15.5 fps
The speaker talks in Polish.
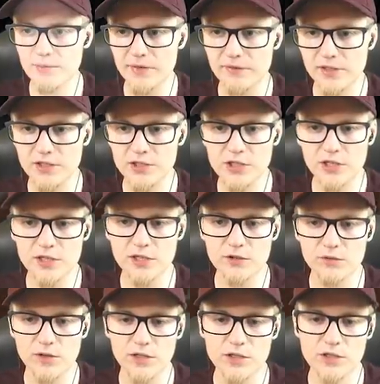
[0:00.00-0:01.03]
naprawdę grzejnik,
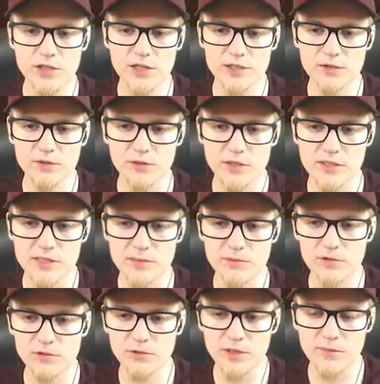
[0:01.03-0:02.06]
który jeszcze raz tutaj
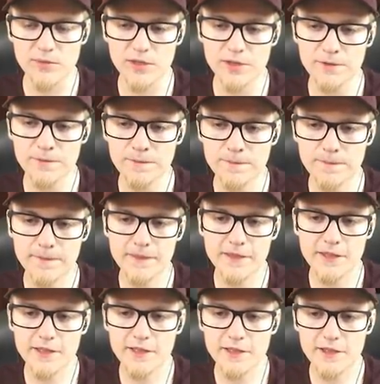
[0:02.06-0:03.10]
zamontujemy.
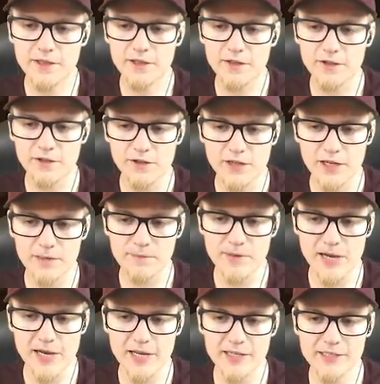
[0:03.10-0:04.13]
Okej, okay,
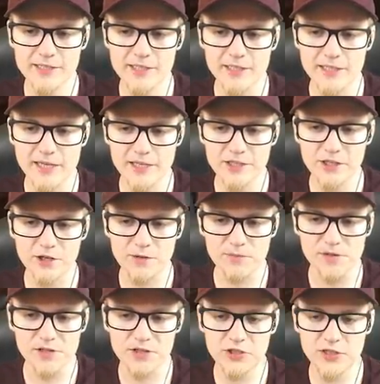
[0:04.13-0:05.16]
patrzcie, tak się
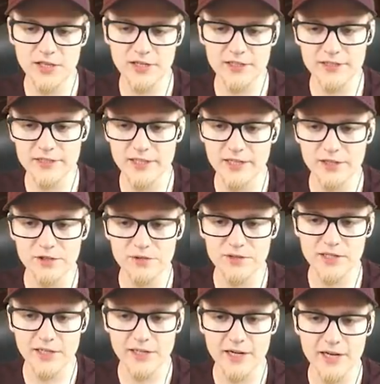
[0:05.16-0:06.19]
robi. 400 IQ
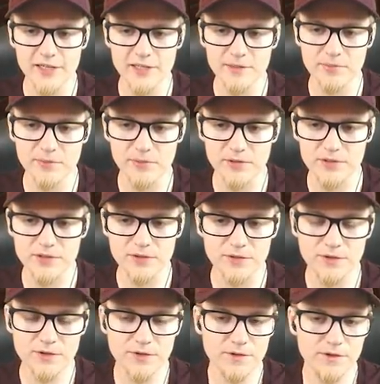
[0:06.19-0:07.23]
zagranie po
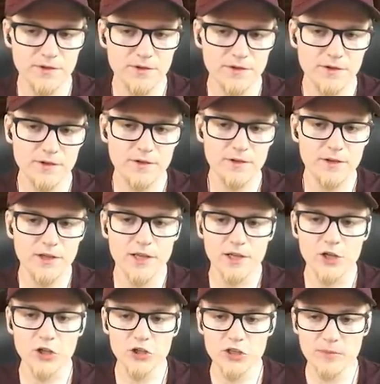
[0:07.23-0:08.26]
prostu.
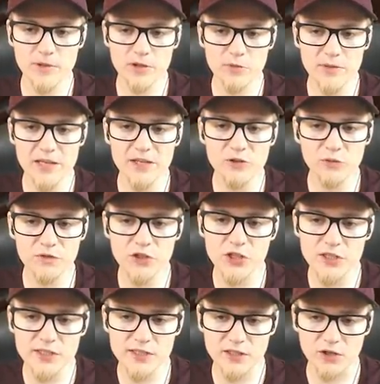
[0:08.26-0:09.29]
Goście będą mieli tu
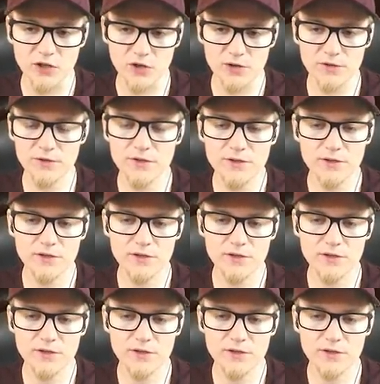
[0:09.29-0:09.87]
wszystko.